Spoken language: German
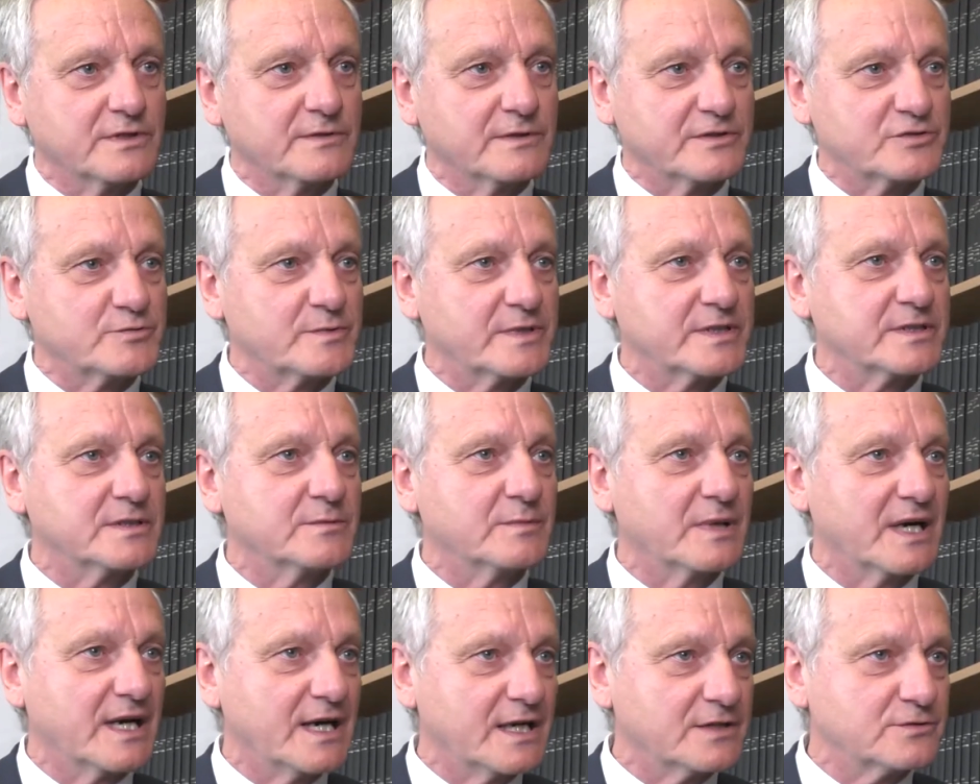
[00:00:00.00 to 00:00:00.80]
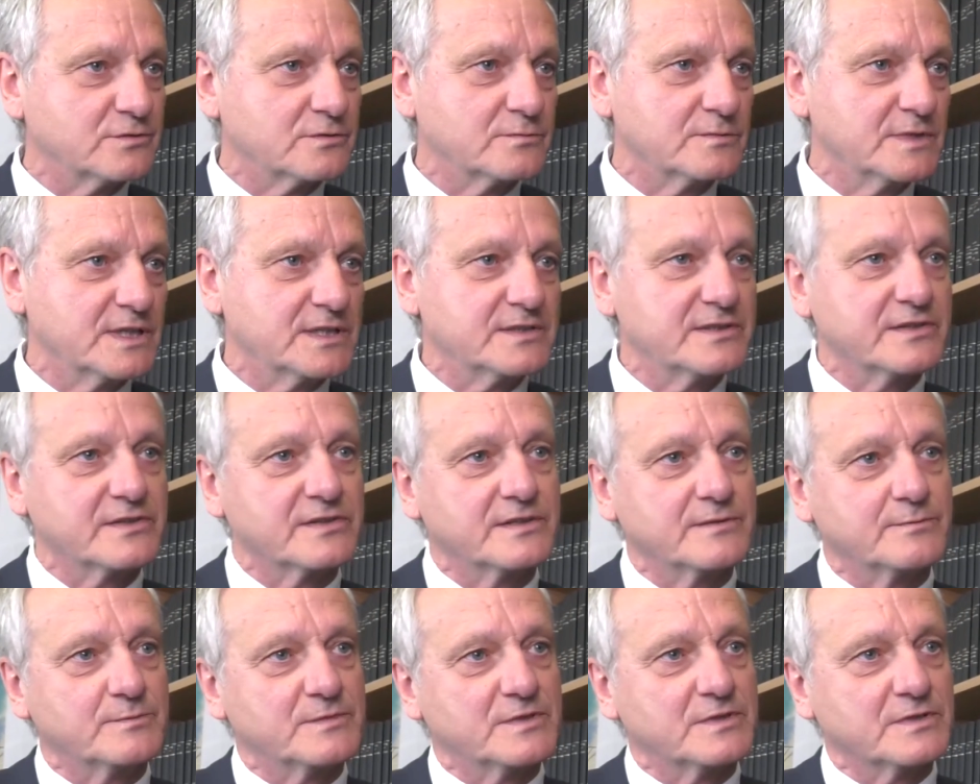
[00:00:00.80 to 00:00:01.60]
eine entsprechende Beratung macht.
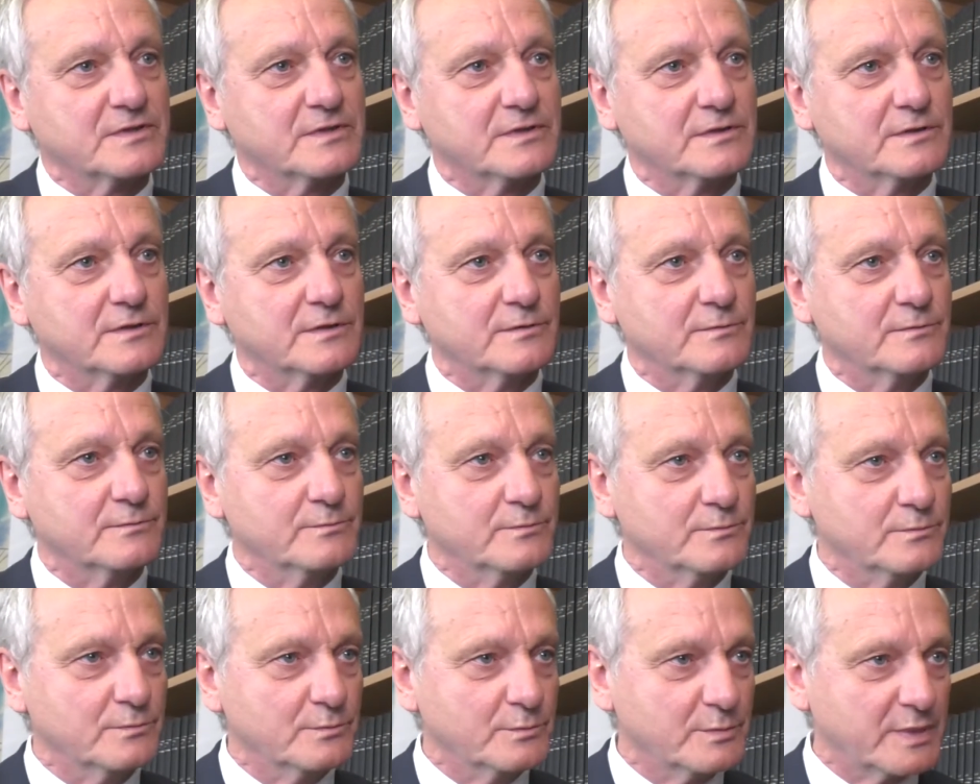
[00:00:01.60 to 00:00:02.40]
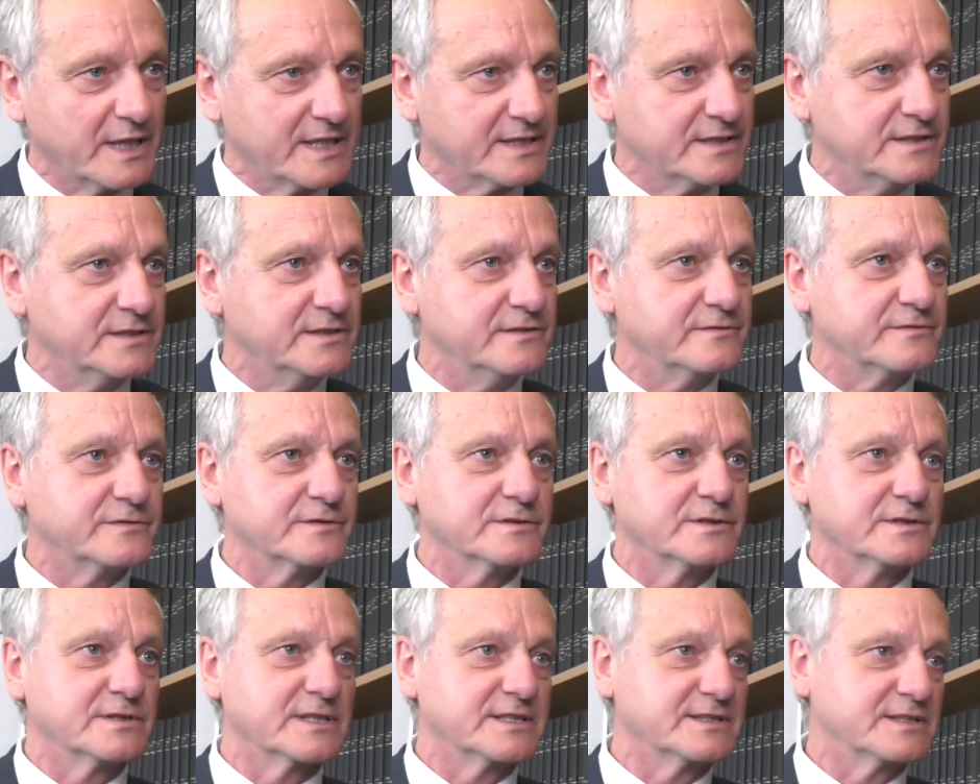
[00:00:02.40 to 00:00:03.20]
Es gibt äh,
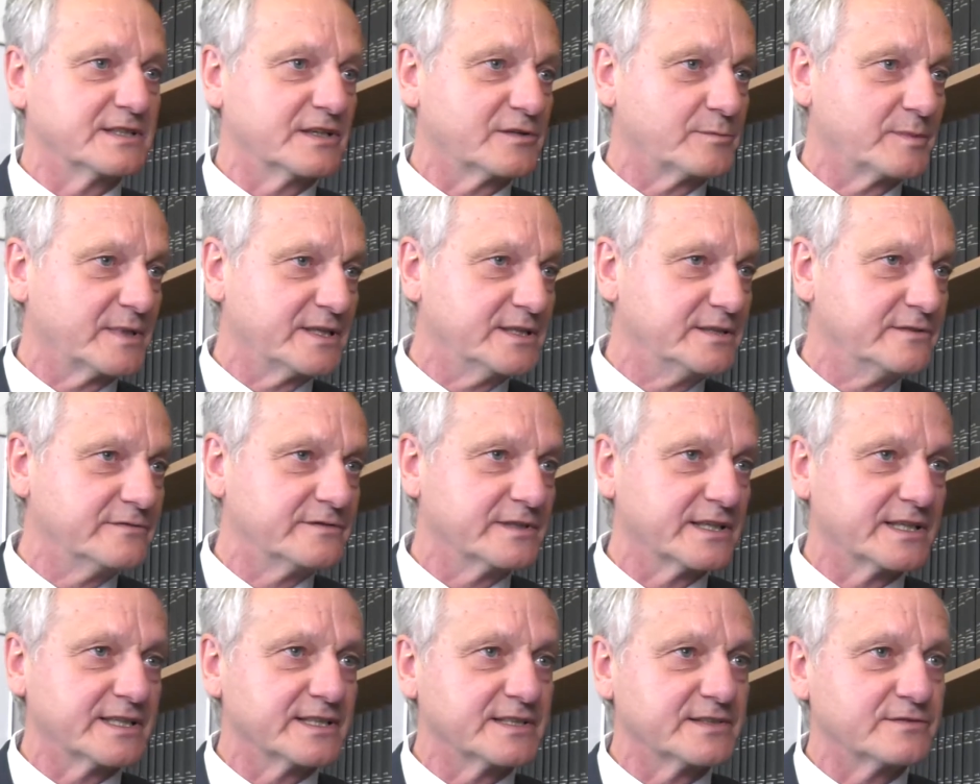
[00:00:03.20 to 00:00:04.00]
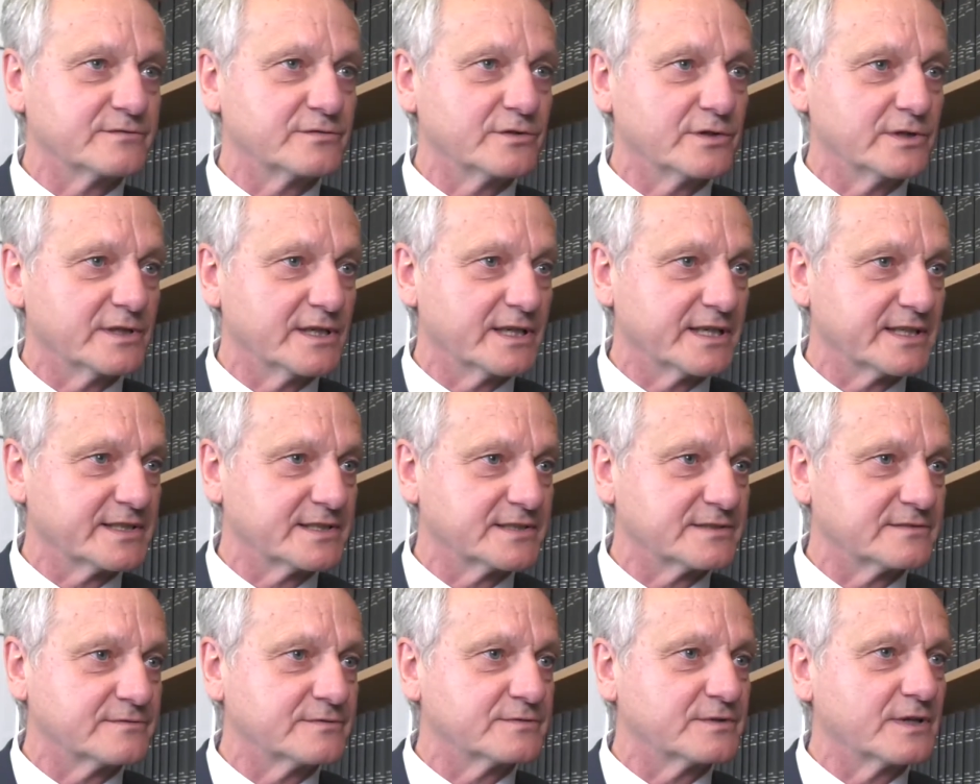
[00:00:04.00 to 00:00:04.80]
Beihilfe, das Beihilferecht,
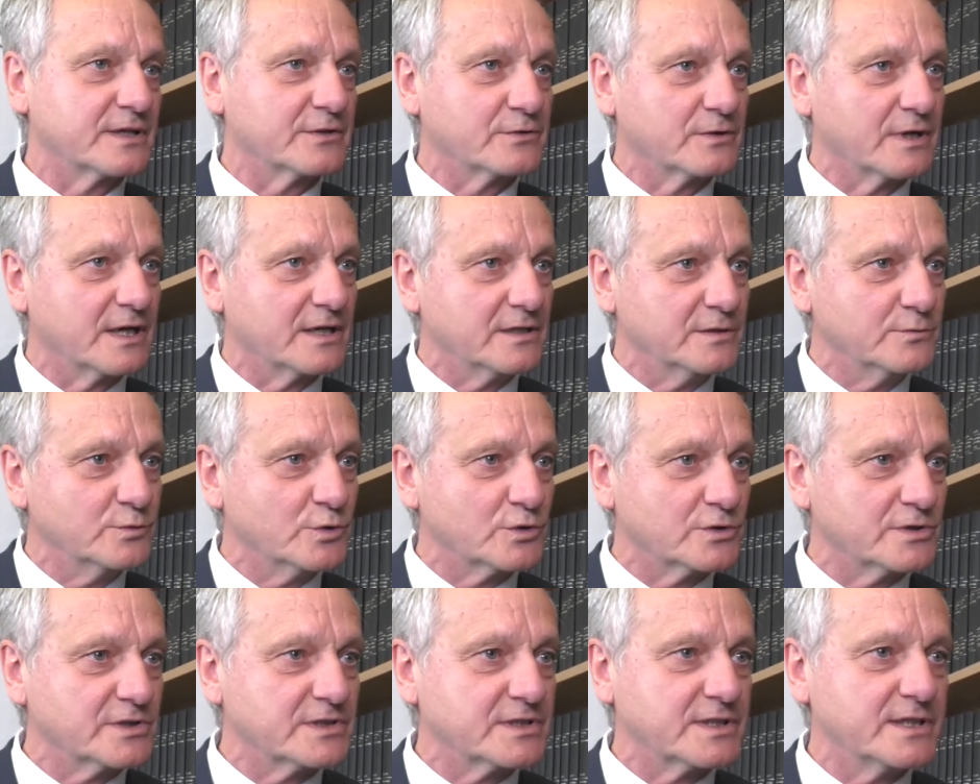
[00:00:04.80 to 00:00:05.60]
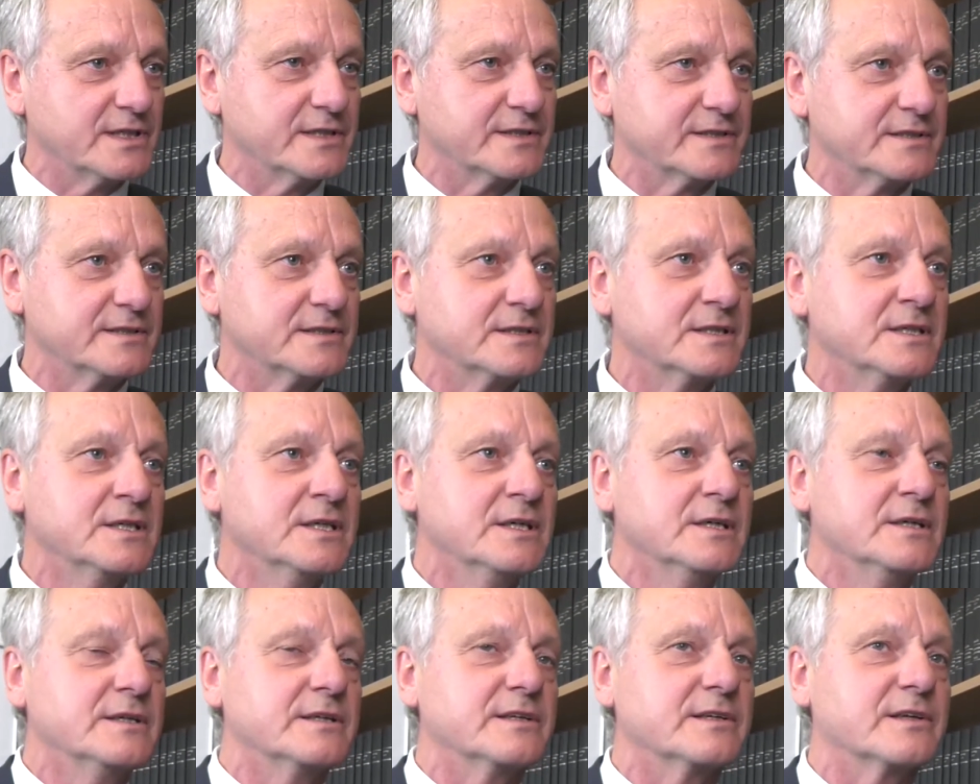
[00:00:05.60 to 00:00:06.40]
Förderrecht, also alle Möglichkeiten,
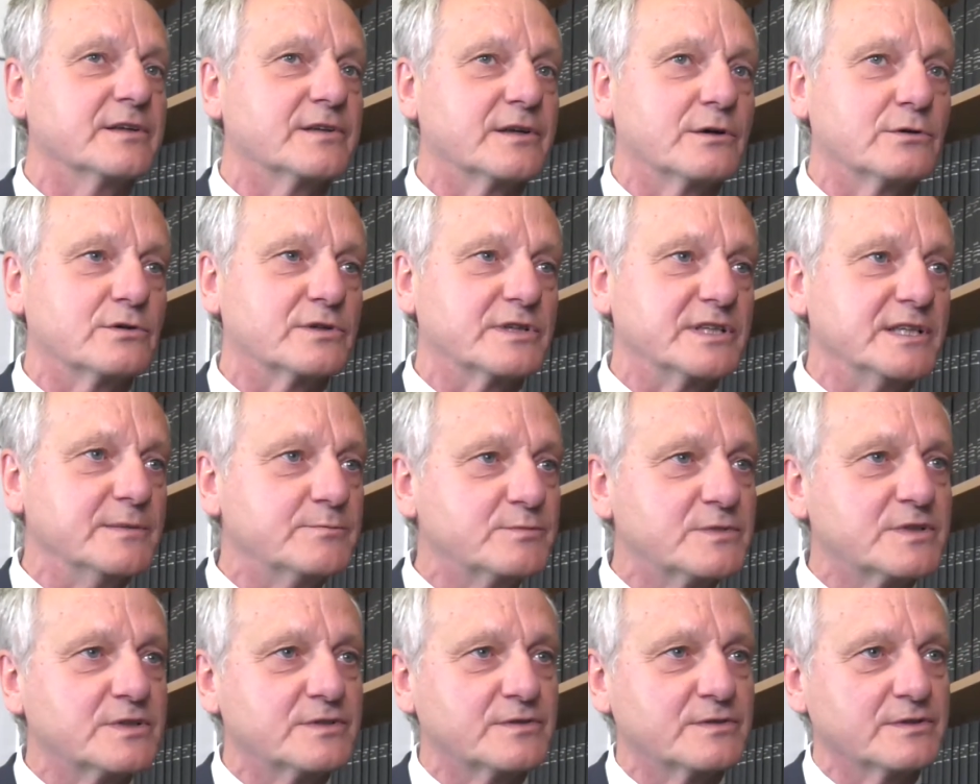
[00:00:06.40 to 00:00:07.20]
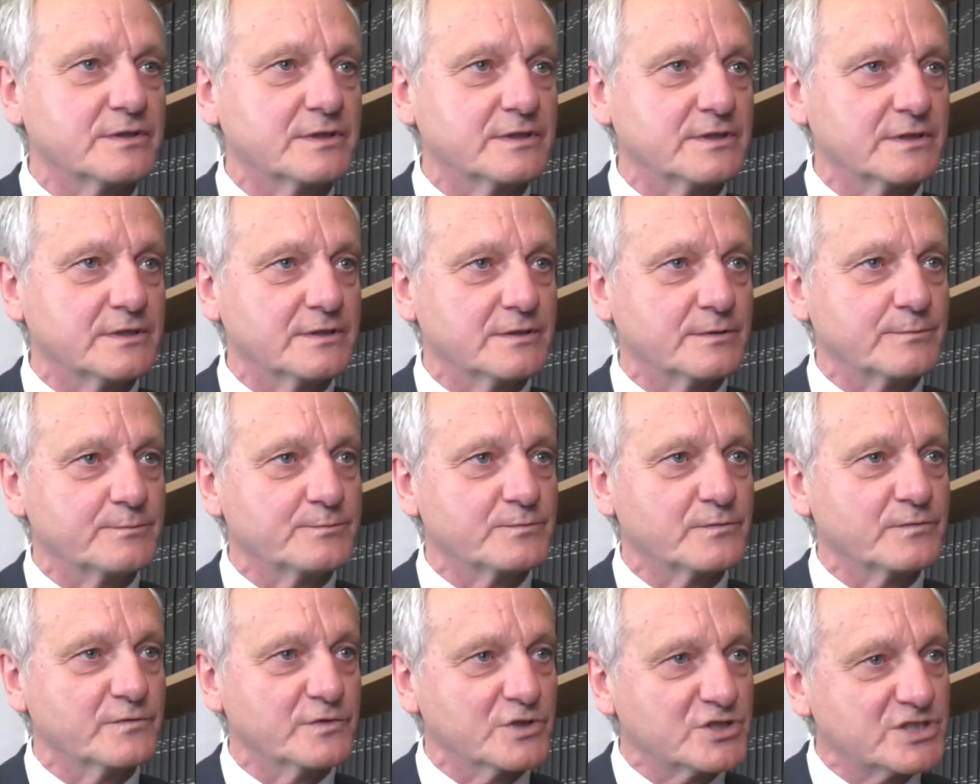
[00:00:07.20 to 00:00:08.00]
die es auch gibt, äh,
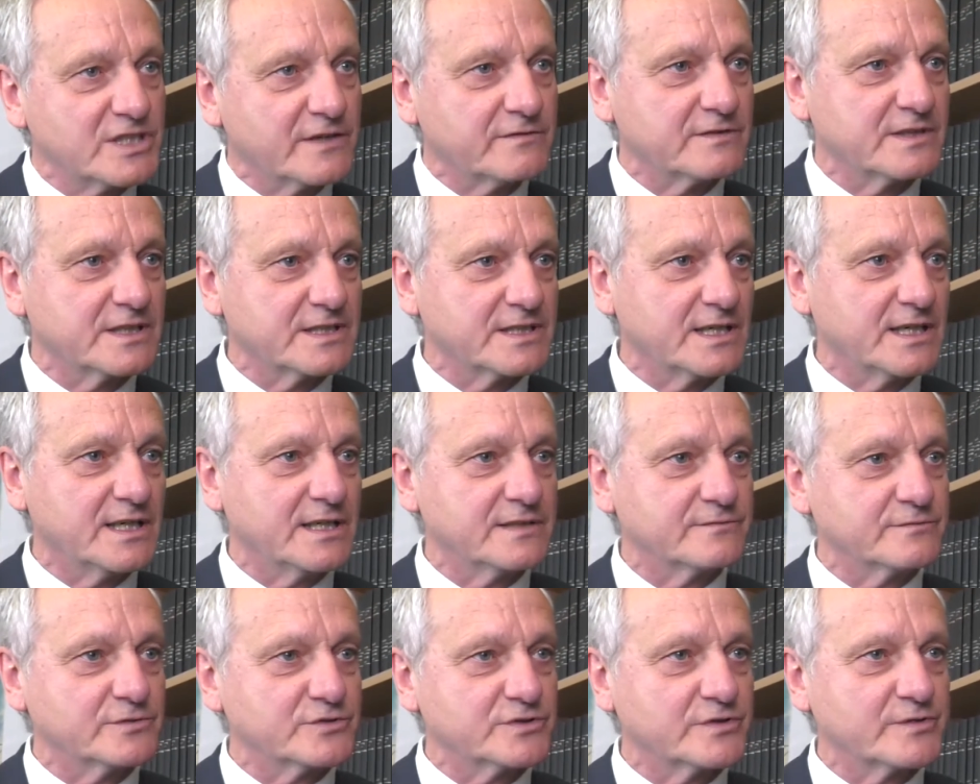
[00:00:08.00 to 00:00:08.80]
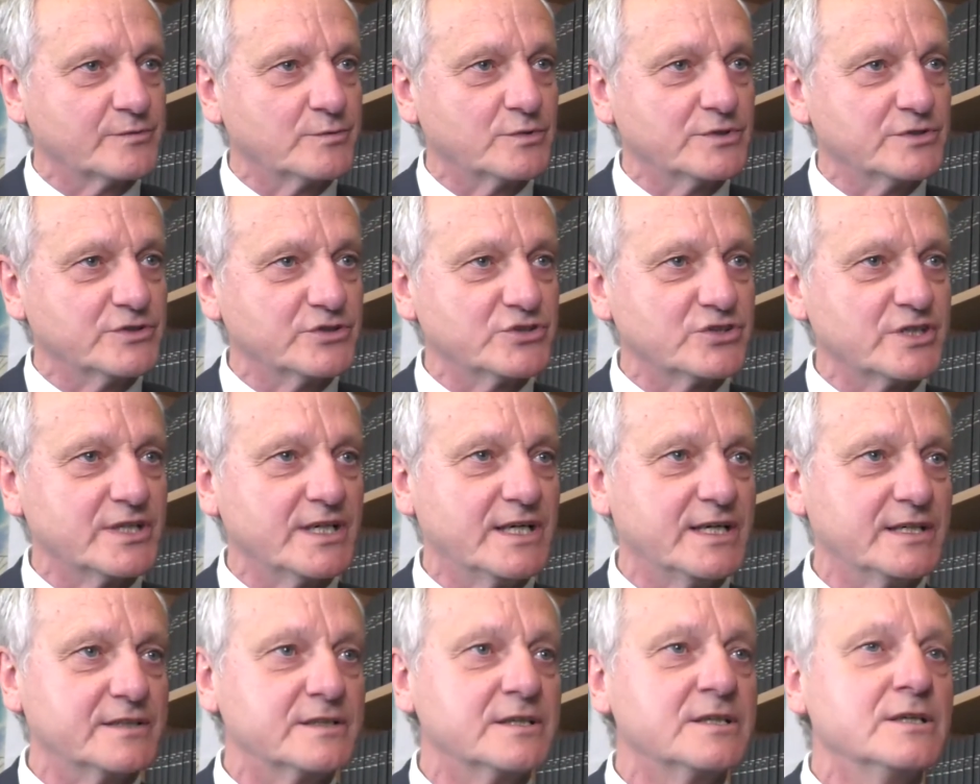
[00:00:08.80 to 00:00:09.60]
wirtschaftlicher Art,
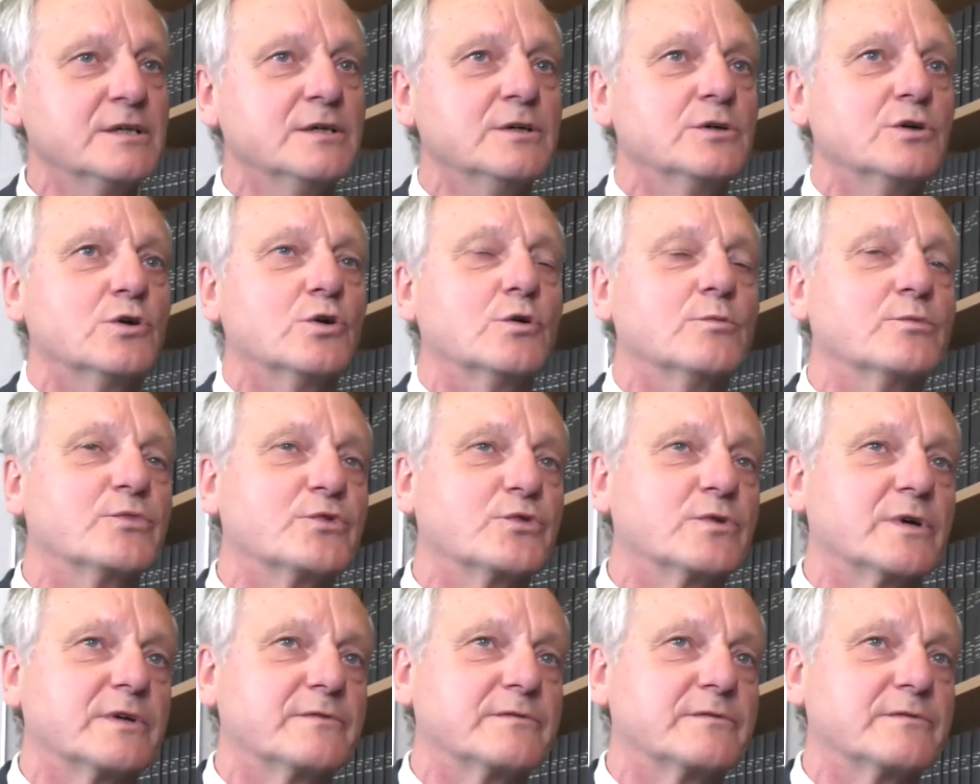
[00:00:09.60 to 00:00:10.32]
wirtschaftspolitischer Art, um so